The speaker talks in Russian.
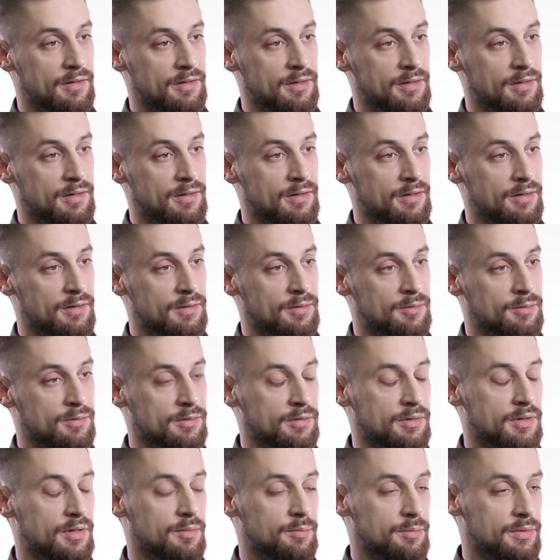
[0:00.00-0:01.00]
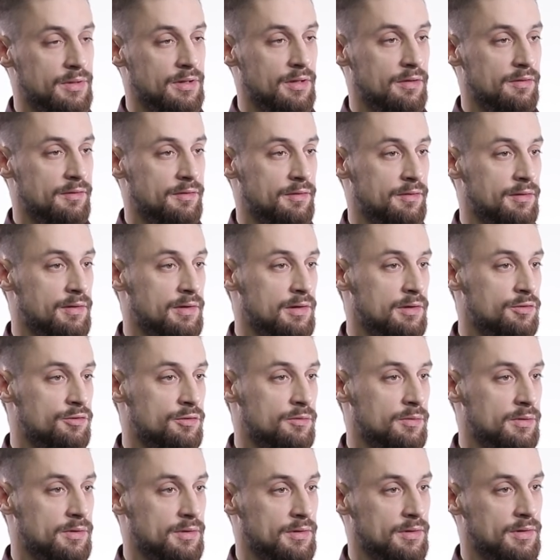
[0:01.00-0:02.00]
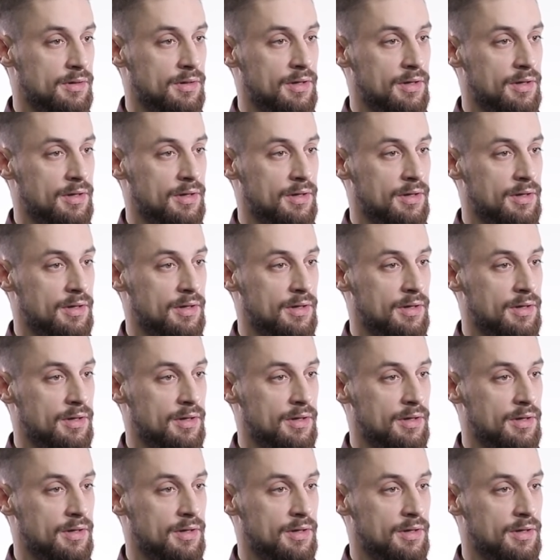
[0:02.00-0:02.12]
и он там пытался делить животных